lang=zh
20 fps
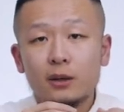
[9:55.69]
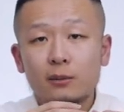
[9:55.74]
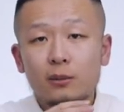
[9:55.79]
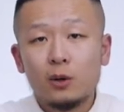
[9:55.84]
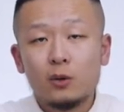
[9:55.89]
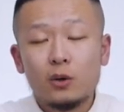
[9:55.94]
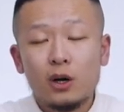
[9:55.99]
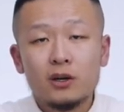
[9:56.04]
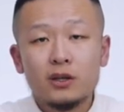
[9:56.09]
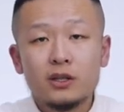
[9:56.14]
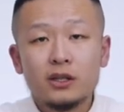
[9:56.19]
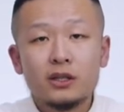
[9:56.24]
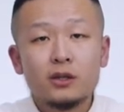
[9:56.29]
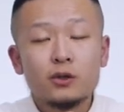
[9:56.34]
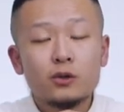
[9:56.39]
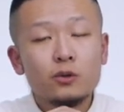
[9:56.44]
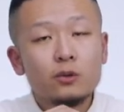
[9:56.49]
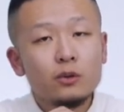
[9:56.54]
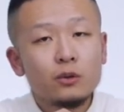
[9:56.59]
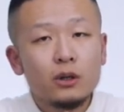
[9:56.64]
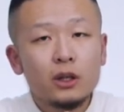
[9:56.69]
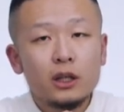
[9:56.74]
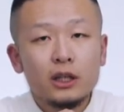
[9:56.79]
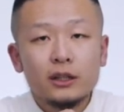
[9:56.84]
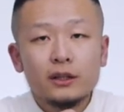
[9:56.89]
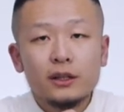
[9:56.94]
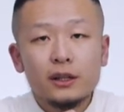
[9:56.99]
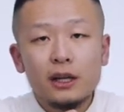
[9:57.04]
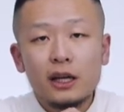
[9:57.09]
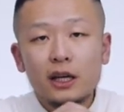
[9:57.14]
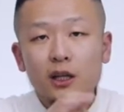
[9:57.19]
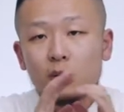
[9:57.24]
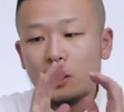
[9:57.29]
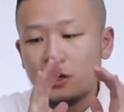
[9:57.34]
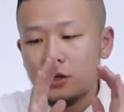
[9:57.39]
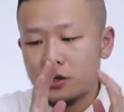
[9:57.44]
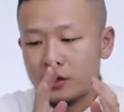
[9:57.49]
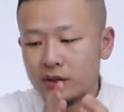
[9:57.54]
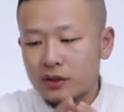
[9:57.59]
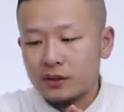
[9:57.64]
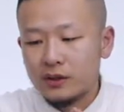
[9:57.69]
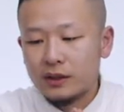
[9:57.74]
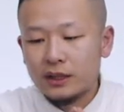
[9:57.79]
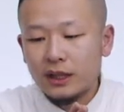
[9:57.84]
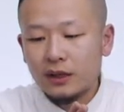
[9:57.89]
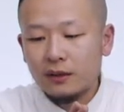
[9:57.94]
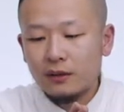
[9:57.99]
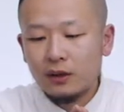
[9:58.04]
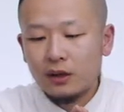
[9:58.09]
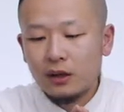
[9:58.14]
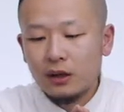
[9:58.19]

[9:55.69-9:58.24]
包括二十世纪初的那一段时间，